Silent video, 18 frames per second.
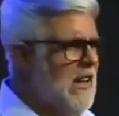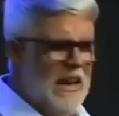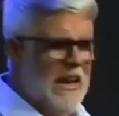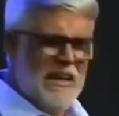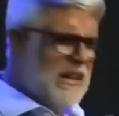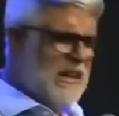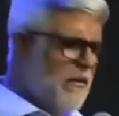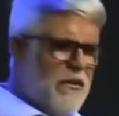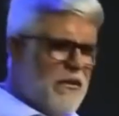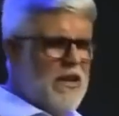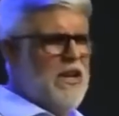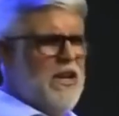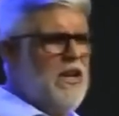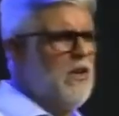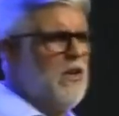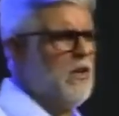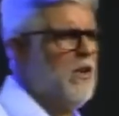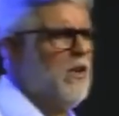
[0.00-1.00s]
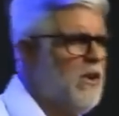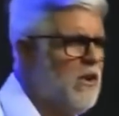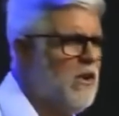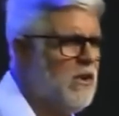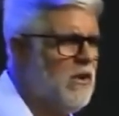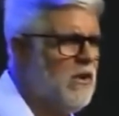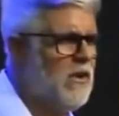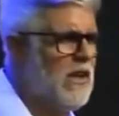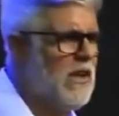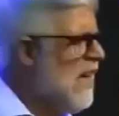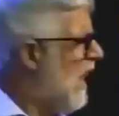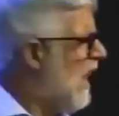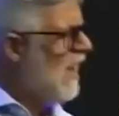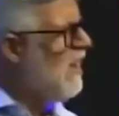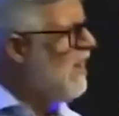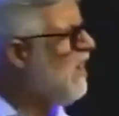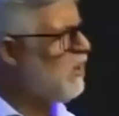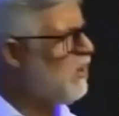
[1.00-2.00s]
Ele está ferido.
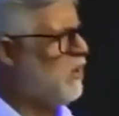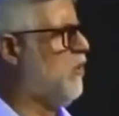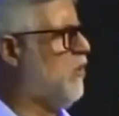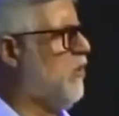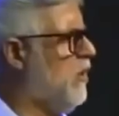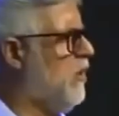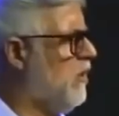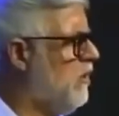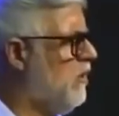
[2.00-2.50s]
É isso.